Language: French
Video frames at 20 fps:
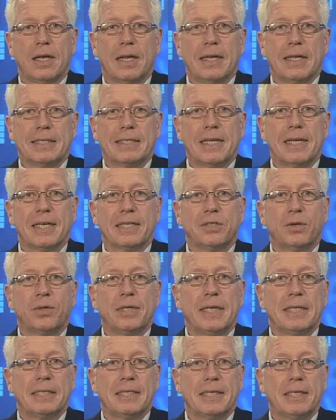La sélection
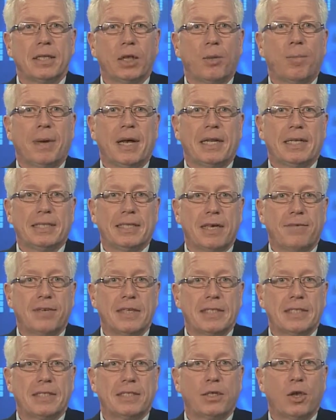des titres par les
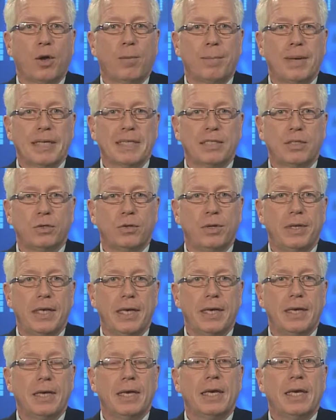investisseurs
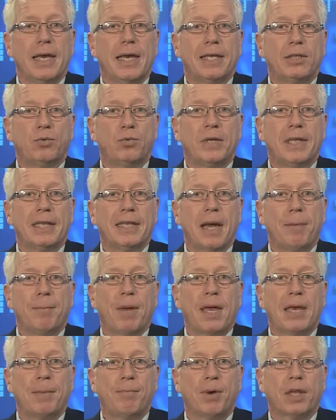particuliers est une étape
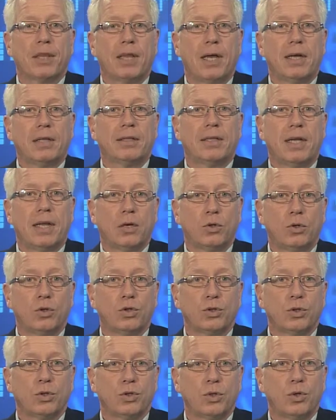importante dans la
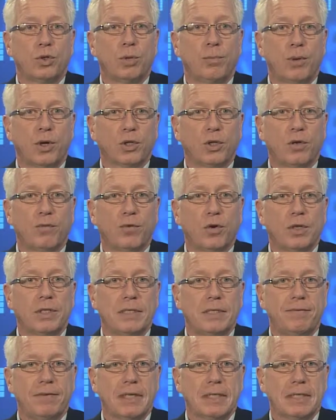construction de portefeuilles
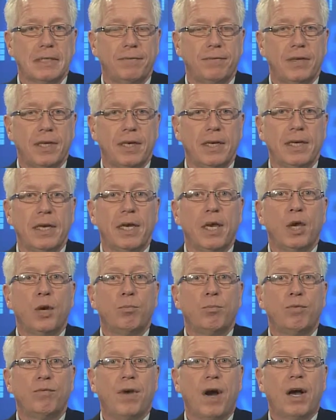diversifiés
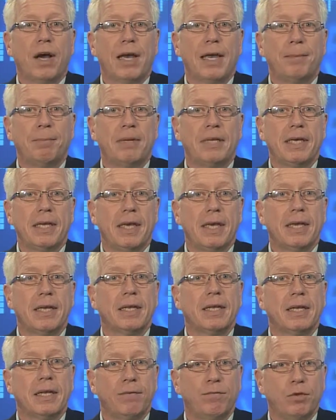pouvant répliquer
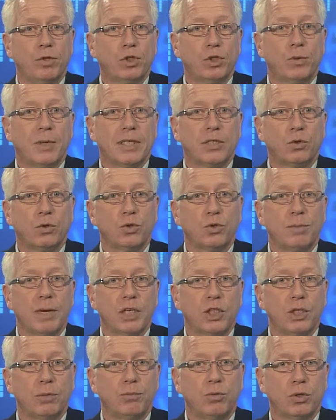les fluctuations du
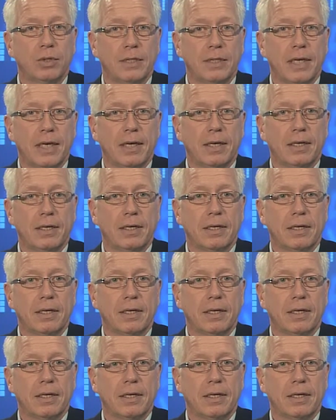marché boursier.